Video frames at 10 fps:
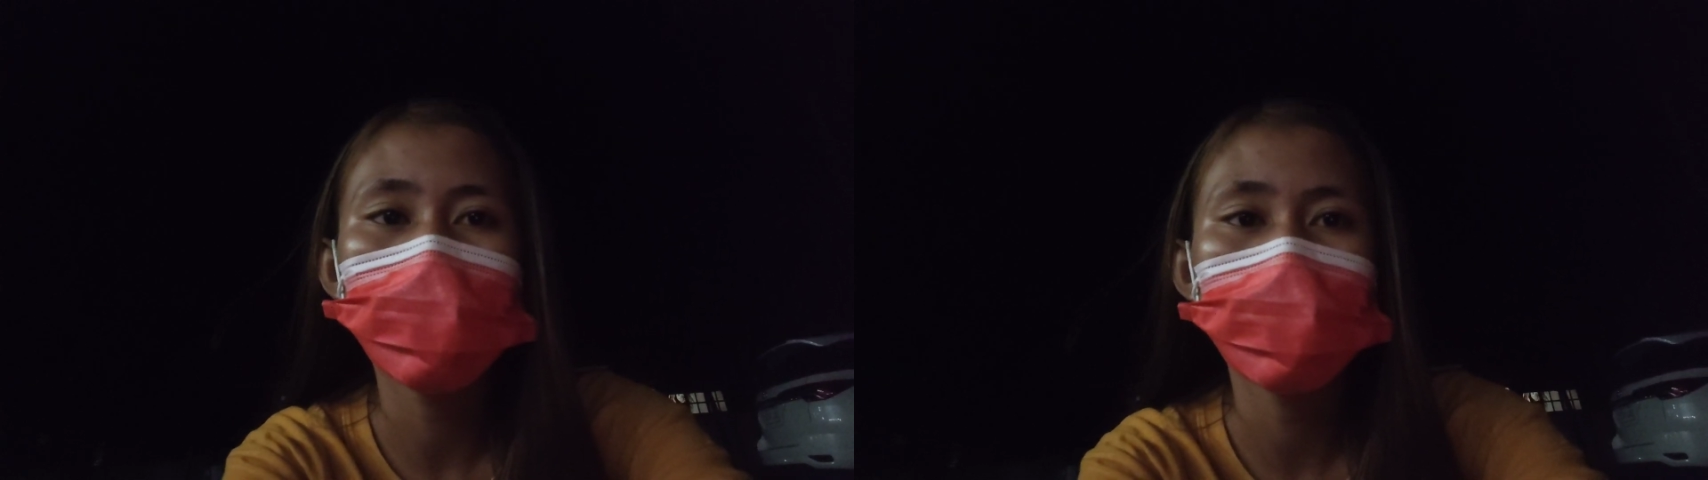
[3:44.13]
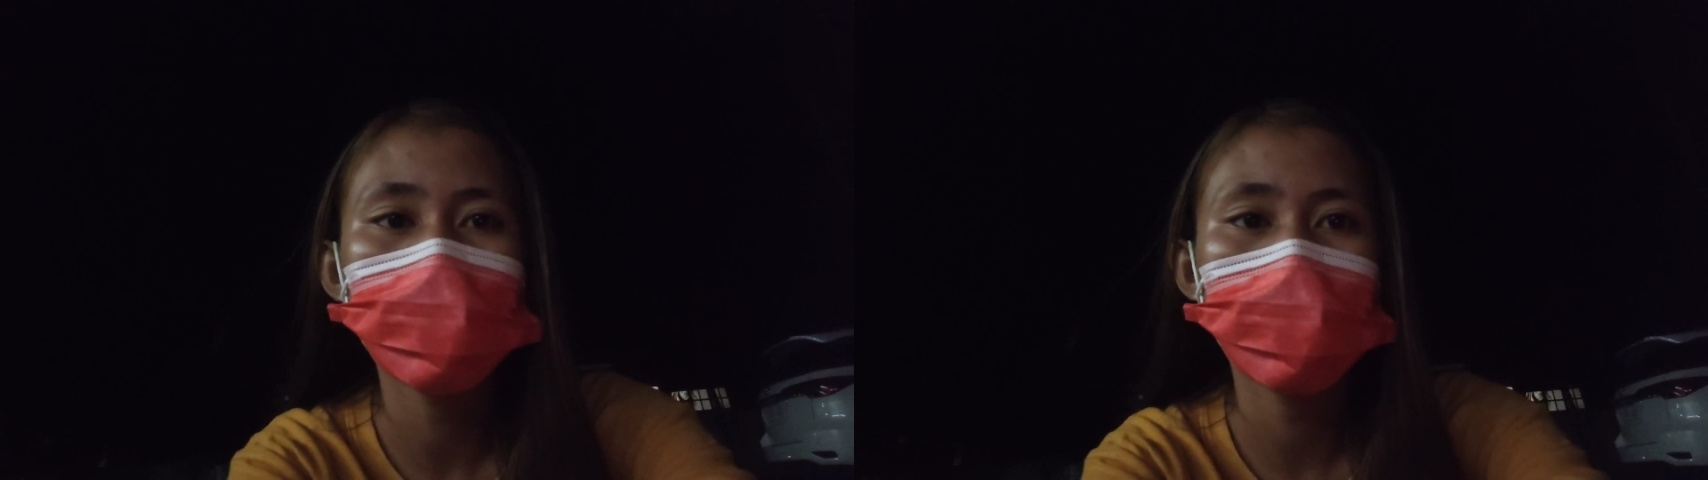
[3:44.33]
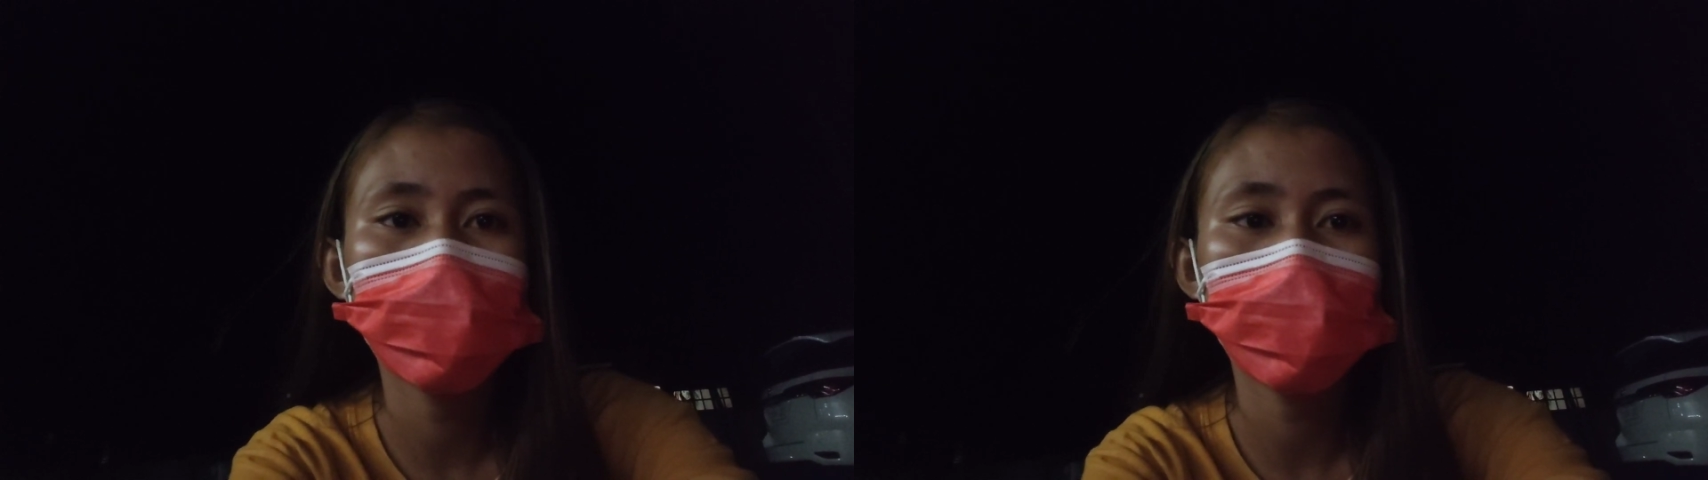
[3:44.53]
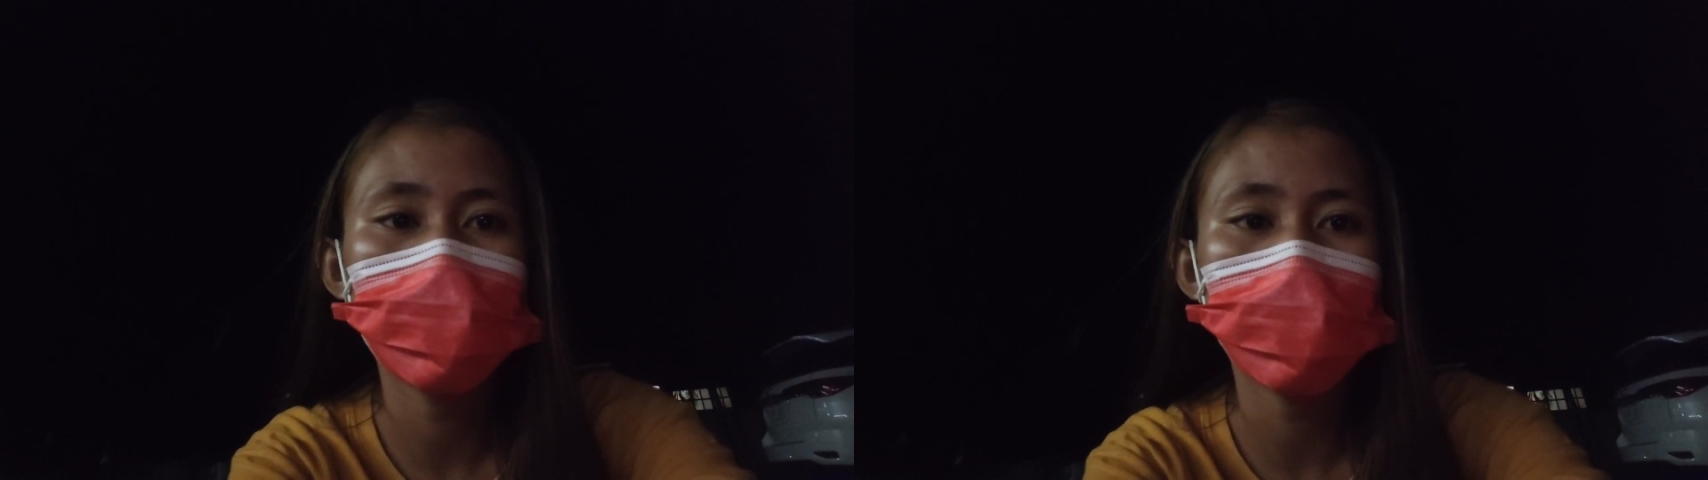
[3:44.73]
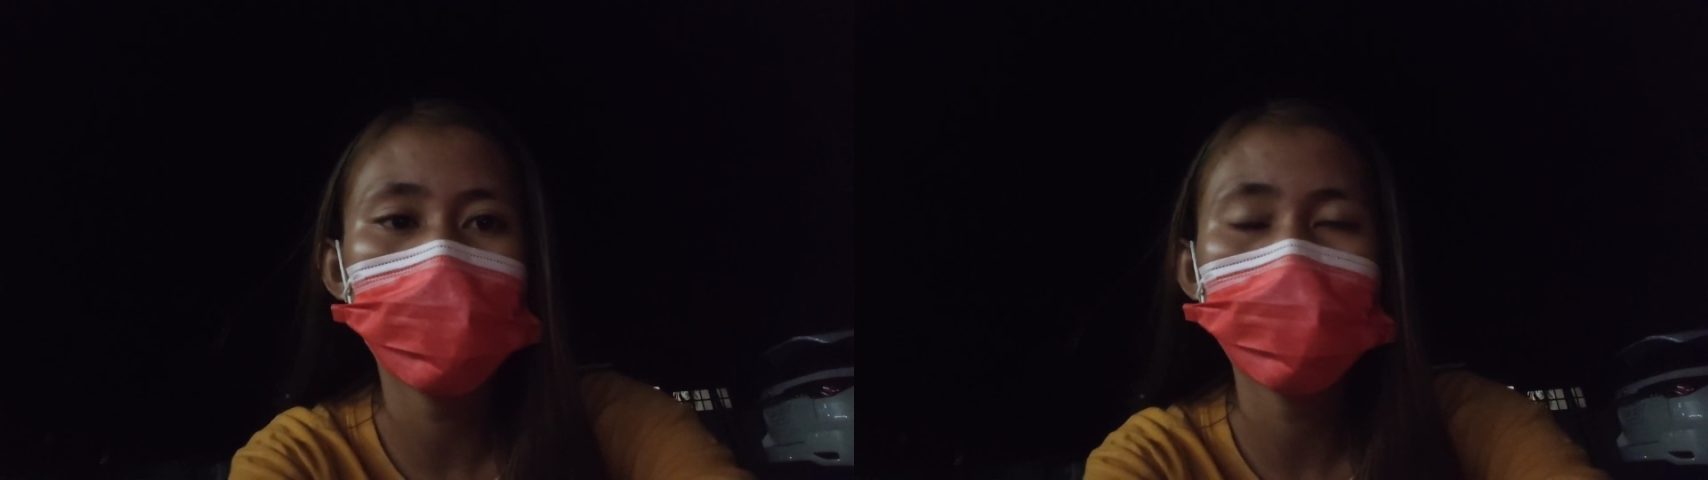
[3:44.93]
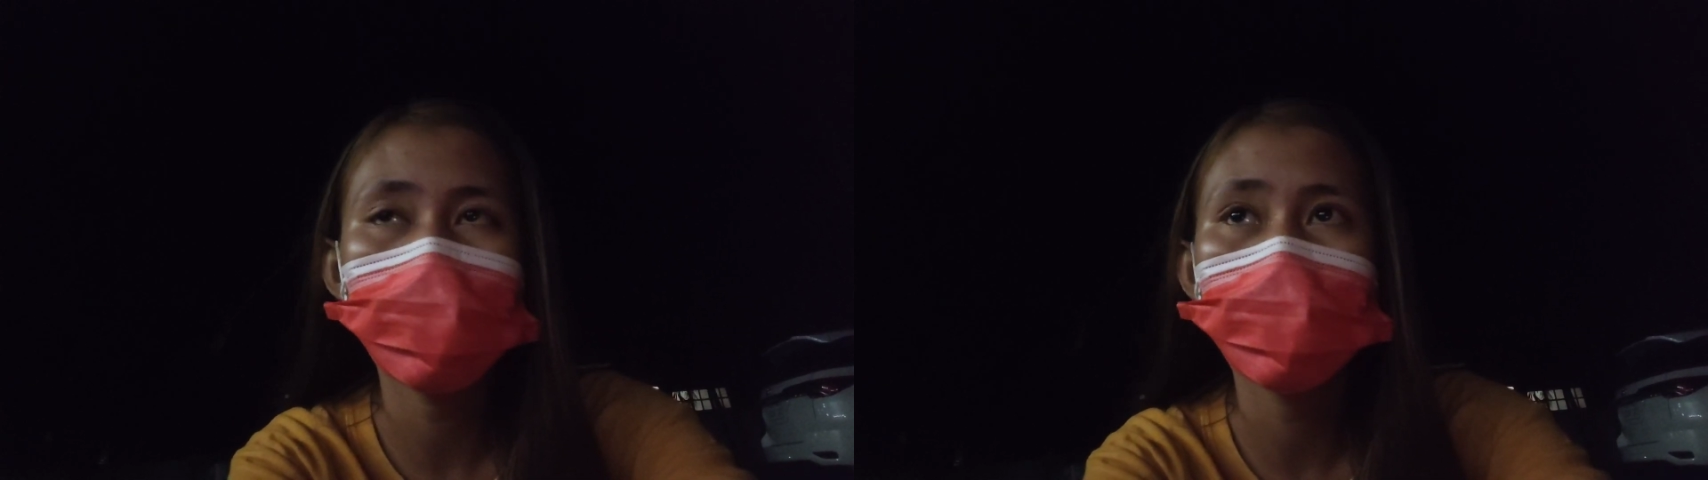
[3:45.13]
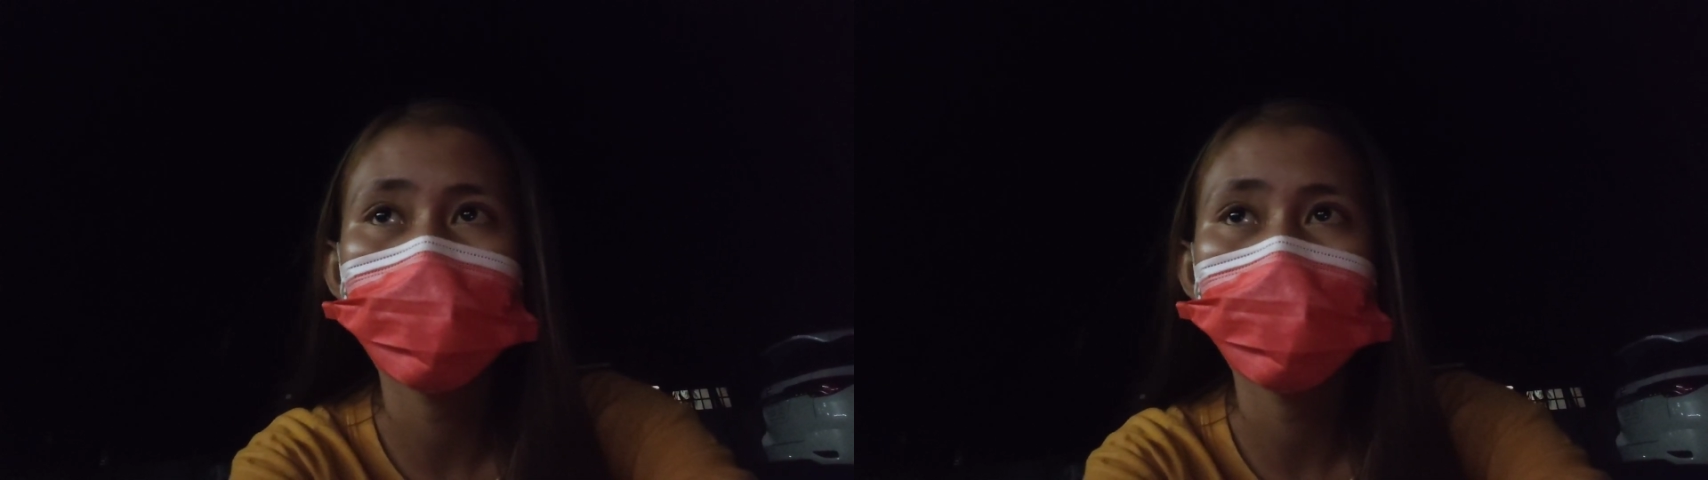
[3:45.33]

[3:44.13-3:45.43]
Yan ngayon lang po ako nag,